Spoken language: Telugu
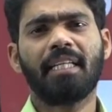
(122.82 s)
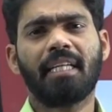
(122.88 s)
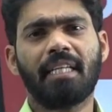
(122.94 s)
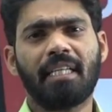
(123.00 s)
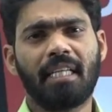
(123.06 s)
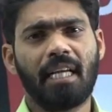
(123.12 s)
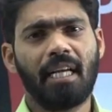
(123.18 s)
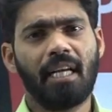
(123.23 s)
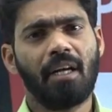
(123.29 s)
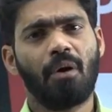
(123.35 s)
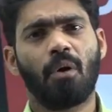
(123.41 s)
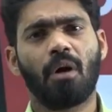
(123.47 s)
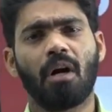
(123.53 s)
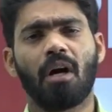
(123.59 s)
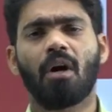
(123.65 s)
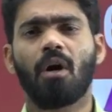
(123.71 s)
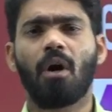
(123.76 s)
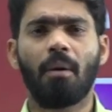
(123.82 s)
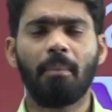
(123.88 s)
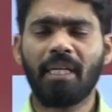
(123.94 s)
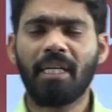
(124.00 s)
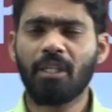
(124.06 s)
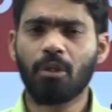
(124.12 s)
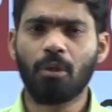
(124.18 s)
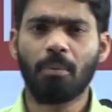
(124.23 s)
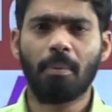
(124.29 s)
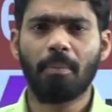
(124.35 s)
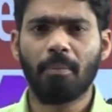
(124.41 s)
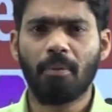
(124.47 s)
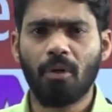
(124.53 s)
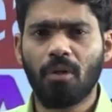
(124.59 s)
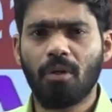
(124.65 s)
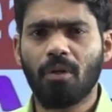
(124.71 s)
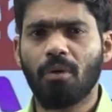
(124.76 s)
ఏంటంటే ఒక కామెంట్
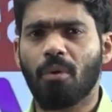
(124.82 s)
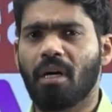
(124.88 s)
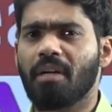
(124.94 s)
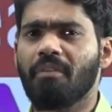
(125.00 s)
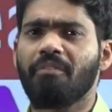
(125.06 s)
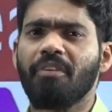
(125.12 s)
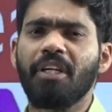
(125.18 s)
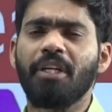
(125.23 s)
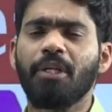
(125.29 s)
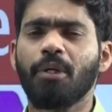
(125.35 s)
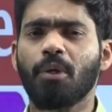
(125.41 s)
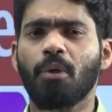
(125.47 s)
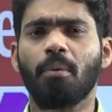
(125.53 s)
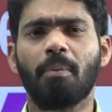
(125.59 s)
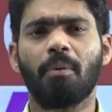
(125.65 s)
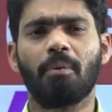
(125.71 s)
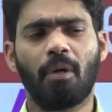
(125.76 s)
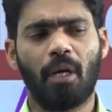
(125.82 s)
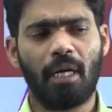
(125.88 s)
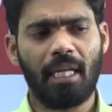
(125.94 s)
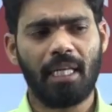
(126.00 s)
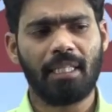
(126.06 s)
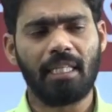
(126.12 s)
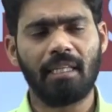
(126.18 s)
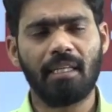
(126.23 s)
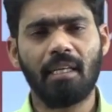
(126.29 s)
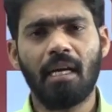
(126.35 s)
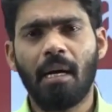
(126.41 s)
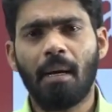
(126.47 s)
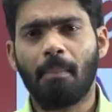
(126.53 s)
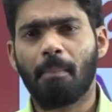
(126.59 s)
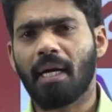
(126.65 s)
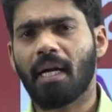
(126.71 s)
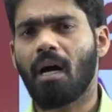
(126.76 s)
రూపంలో ఒక వీడియో రూపంలో అనేది
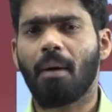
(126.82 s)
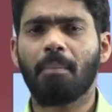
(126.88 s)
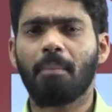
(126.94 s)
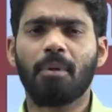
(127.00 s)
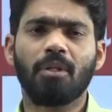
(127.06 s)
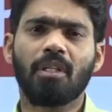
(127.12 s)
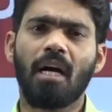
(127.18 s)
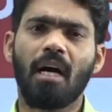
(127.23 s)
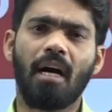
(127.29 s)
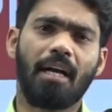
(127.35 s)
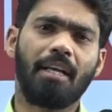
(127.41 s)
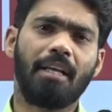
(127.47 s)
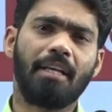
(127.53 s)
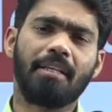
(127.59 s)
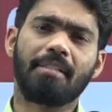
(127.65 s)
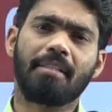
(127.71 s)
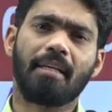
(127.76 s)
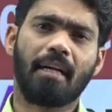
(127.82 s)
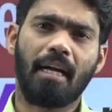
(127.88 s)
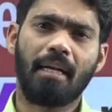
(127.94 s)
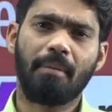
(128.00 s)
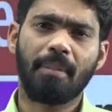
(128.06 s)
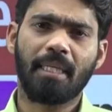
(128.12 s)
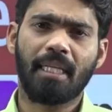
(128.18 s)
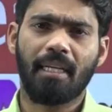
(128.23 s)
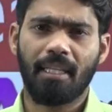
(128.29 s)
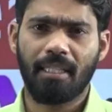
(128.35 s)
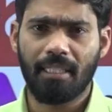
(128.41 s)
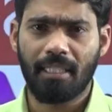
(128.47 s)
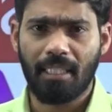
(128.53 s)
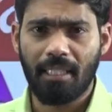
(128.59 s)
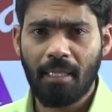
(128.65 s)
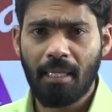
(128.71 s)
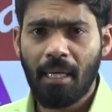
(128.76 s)
మన అమృత ఐఏఎస్ అకాడమిక్
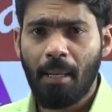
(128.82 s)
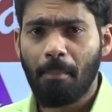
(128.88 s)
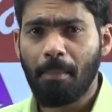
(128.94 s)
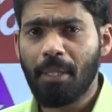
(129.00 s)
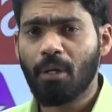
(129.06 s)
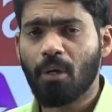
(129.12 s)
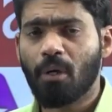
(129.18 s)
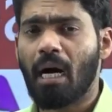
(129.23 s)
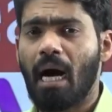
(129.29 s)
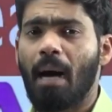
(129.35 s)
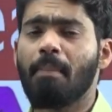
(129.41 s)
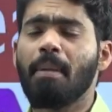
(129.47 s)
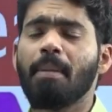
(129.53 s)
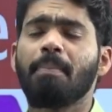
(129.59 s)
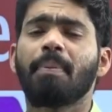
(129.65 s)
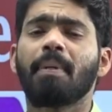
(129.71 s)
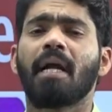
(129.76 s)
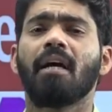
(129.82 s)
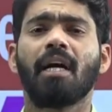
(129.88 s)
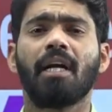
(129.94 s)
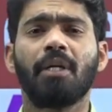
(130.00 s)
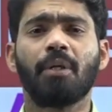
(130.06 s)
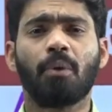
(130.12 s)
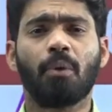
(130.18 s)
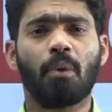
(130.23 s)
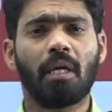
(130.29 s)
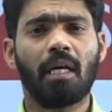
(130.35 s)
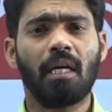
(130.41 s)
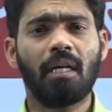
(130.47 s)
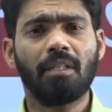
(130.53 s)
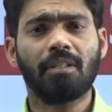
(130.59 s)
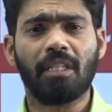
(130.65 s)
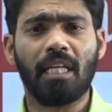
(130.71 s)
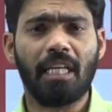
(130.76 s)
అనేది మీ యొక్క అభిప్రాయాన్ని కూడా
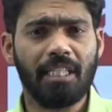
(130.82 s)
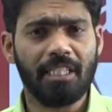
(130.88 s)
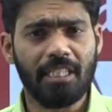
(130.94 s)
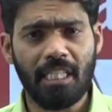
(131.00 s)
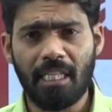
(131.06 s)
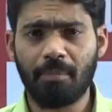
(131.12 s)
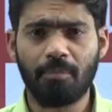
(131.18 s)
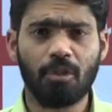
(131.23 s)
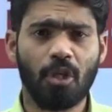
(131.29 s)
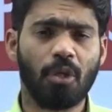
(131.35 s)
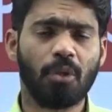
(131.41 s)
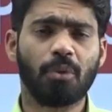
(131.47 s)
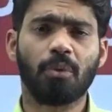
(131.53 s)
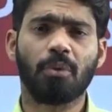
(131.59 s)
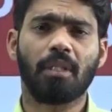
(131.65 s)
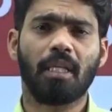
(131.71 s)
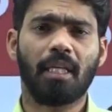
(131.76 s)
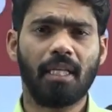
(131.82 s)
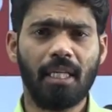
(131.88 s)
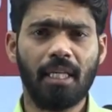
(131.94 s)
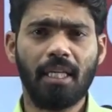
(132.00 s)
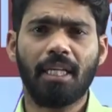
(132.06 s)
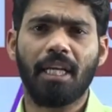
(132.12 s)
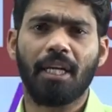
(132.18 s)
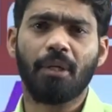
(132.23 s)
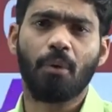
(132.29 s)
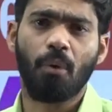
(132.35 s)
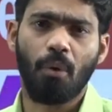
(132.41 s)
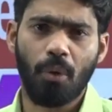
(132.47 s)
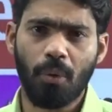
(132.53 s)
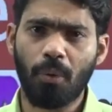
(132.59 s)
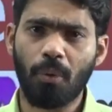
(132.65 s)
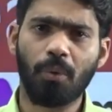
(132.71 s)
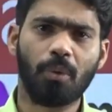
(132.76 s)
తెలియజేయడం జరుగుతుందని నేను
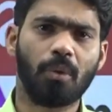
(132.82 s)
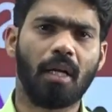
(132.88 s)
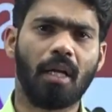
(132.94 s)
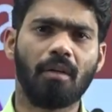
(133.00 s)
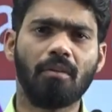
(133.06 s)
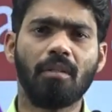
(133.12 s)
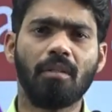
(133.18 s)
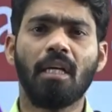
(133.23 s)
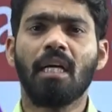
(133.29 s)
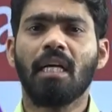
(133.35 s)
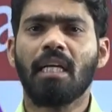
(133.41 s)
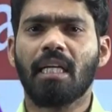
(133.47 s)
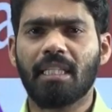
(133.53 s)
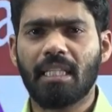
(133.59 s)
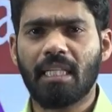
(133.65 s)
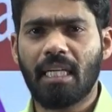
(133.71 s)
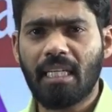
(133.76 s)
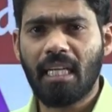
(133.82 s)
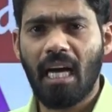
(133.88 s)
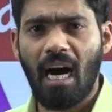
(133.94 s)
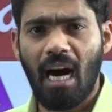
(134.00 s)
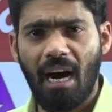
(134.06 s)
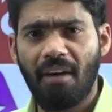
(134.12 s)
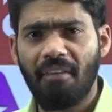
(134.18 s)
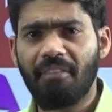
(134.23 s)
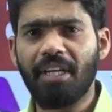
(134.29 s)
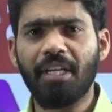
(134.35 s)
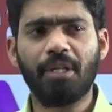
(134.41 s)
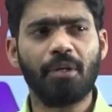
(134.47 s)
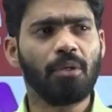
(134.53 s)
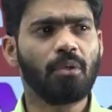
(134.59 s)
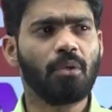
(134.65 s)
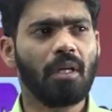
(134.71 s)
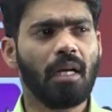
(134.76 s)
కోరుకుంటున్నాను ఎందుకంటే ఆ
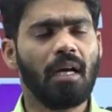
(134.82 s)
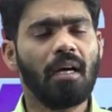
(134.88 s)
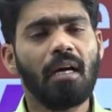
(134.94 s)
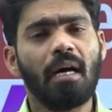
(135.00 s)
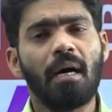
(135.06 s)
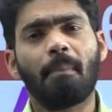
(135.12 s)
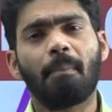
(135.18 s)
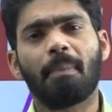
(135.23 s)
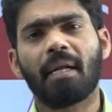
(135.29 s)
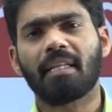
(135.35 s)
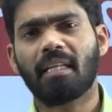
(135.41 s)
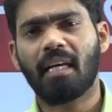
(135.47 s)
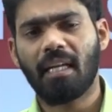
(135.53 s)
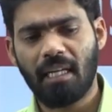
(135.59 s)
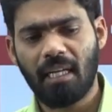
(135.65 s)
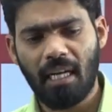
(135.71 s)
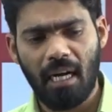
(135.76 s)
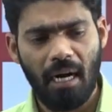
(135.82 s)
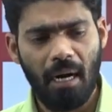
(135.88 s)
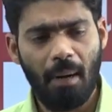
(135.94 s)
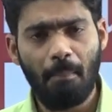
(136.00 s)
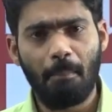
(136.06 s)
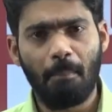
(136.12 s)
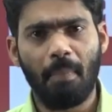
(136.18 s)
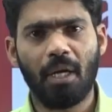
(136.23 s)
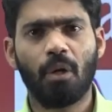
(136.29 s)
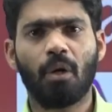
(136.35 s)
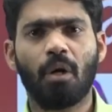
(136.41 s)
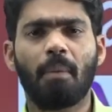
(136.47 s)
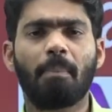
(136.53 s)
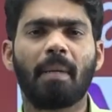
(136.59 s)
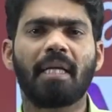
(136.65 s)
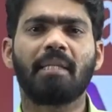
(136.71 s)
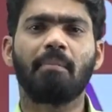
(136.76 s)
వీడియో ద్వారా ప్రధానంగా మరొక
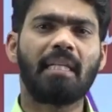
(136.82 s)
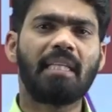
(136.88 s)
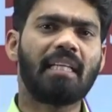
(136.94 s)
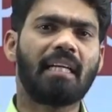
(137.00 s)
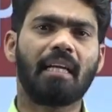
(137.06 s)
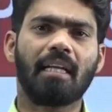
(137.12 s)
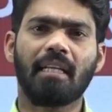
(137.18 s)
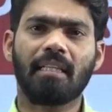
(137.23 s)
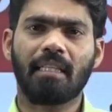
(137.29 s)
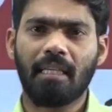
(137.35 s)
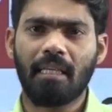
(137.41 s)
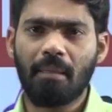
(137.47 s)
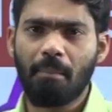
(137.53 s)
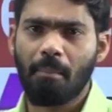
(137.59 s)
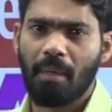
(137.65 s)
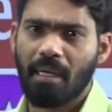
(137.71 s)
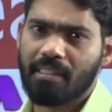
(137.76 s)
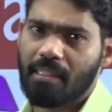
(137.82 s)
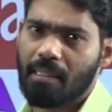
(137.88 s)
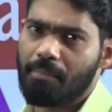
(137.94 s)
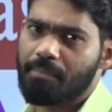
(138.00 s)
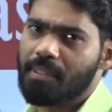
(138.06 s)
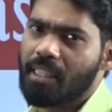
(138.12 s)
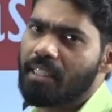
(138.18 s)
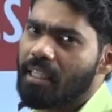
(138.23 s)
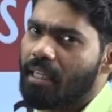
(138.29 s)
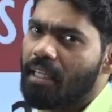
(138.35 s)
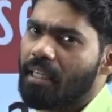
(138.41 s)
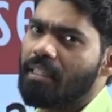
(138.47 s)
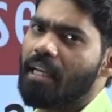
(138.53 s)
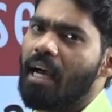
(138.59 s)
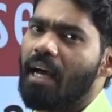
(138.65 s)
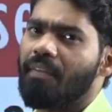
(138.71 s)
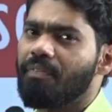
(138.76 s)
పది మందికి అనేది మన సబ్జెక్ట్
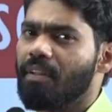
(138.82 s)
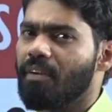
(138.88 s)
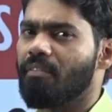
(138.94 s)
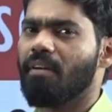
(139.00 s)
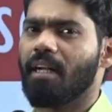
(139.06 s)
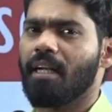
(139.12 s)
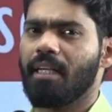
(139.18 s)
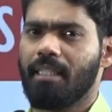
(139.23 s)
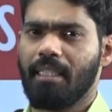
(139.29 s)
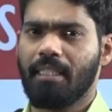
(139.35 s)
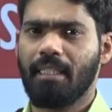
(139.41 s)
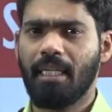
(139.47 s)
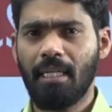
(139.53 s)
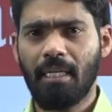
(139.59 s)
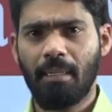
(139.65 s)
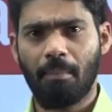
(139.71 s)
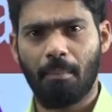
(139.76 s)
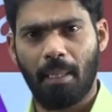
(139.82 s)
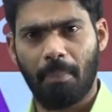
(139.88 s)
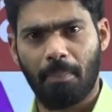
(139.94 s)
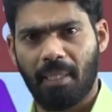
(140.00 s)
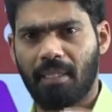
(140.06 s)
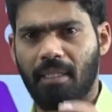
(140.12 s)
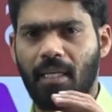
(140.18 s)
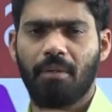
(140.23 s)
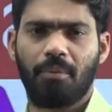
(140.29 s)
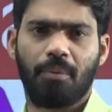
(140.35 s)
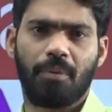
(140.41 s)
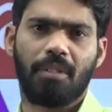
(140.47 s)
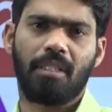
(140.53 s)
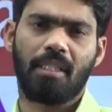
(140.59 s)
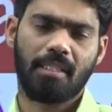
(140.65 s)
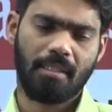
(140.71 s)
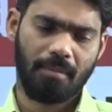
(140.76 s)
అనేది అందివ్వాలనేదే మన ప్రధాన
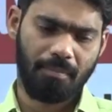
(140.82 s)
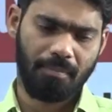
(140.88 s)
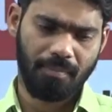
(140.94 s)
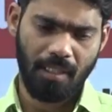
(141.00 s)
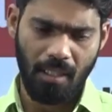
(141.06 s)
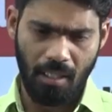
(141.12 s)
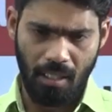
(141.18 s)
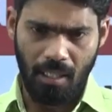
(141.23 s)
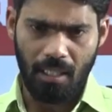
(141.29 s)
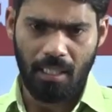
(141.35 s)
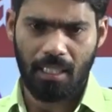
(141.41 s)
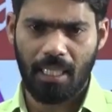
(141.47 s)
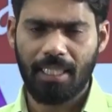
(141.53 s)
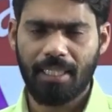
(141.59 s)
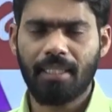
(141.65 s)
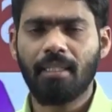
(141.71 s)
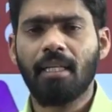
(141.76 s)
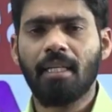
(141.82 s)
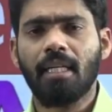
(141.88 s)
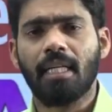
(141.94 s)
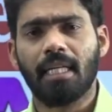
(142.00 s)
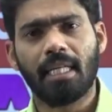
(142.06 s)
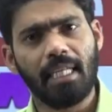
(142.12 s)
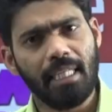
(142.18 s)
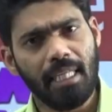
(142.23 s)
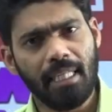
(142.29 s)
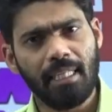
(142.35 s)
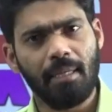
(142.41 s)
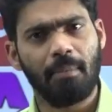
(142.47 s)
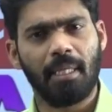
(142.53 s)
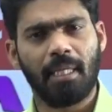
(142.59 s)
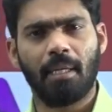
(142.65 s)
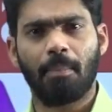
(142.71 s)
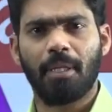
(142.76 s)
ఉద్దేశం రైట్ ఇంకా
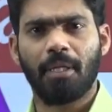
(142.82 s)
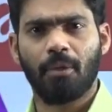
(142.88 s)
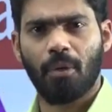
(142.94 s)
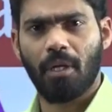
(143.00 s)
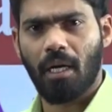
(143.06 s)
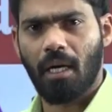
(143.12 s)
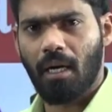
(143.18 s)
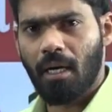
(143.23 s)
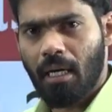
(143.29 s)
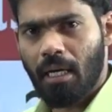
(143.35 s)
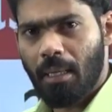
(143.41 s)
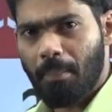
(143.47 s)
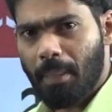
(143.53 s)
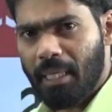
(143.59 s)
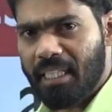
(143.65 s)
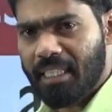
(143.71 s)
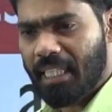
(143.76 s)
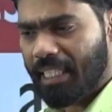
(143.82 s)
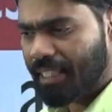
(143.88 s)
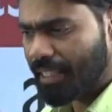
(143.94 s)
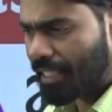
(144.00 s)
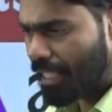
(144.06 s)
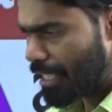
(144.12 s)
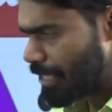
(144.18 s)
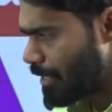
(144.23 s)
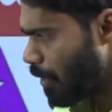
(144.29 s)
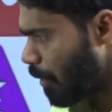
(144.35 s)
ఏదేమైనప్పటికీ కూడా మన టెస్ట్ సిరీస్